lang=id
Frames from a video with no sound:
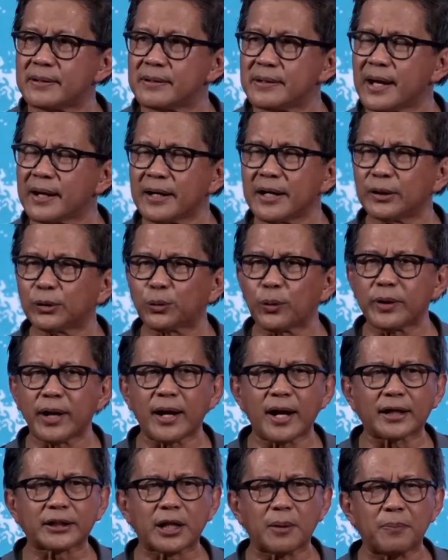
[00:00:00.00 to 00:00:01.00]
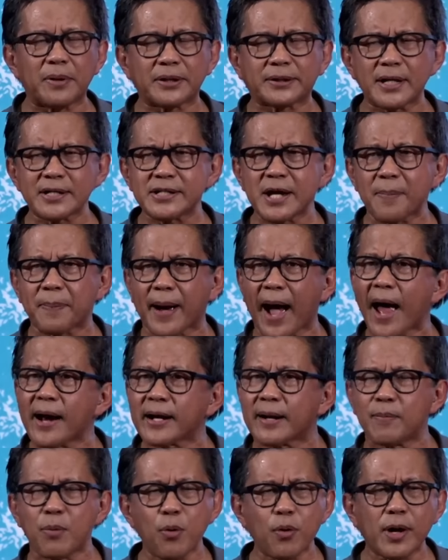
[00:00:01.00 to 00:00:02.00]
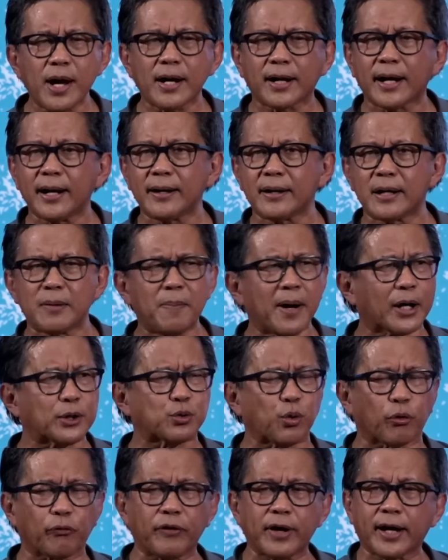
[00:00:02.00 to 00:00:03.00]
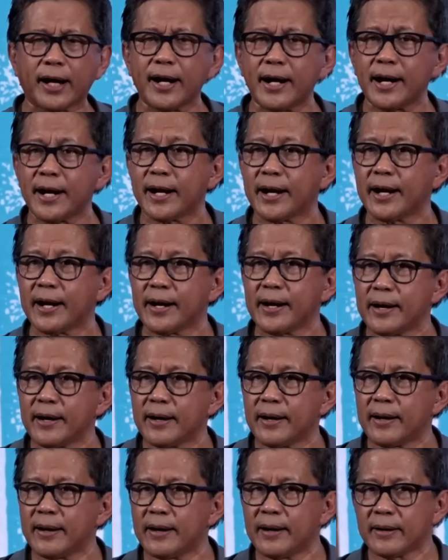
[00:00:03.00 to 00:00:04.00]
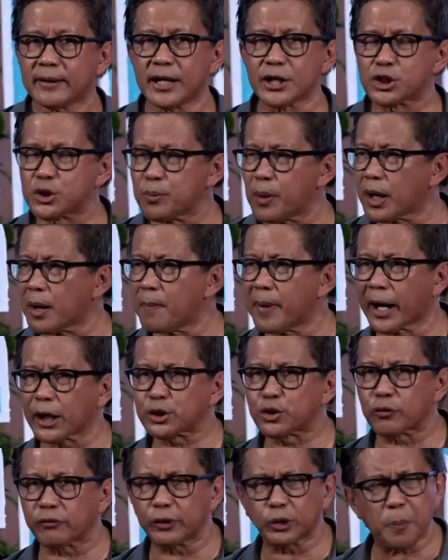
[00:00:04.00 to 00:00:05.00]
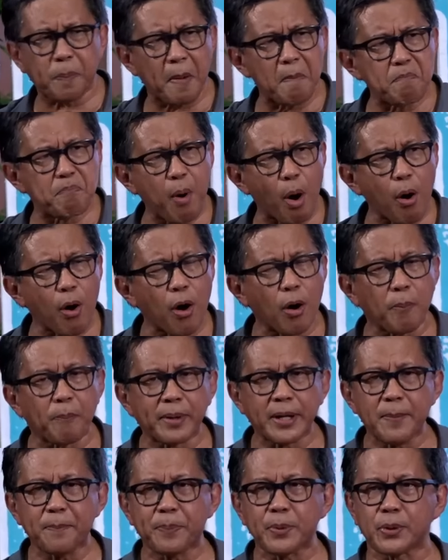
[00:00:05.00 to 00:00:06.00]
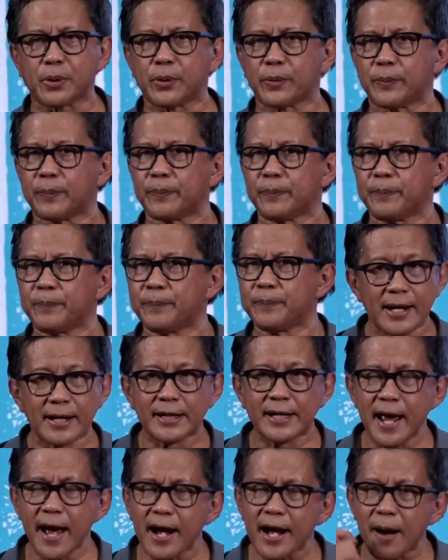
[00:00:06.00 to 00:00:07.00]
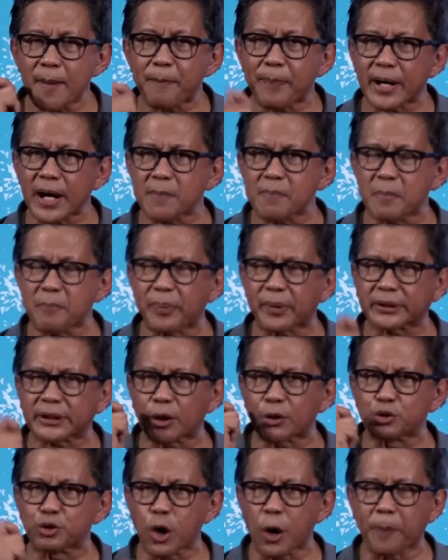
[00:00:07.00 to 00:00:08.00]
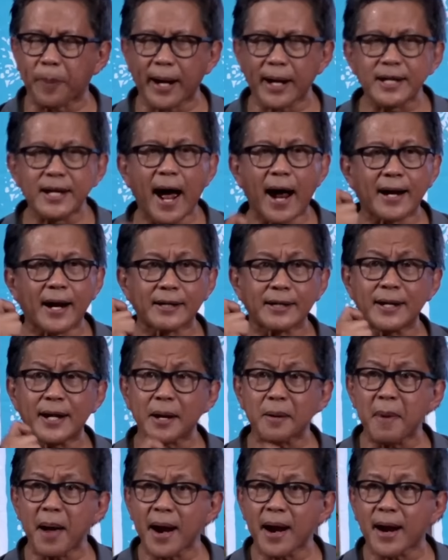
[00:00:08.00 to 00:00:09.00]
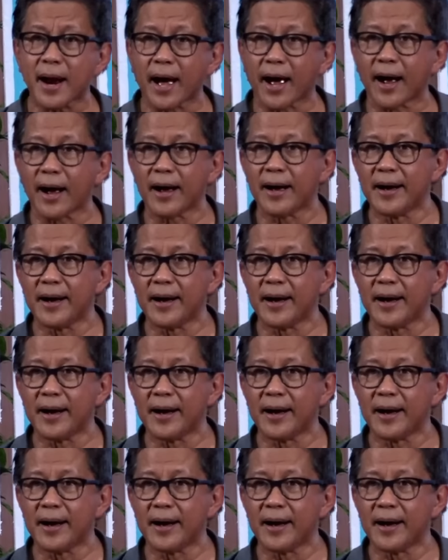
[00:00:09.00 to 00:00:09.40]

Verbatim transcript: Yang nentuin elektabilitas siapa? Anda bukan kan? Lembaga survei kan? Dan semua lembaga survei itu pembohong, penipu. Dia nggak pernah mempertanggungjawabkan dananya dari mana.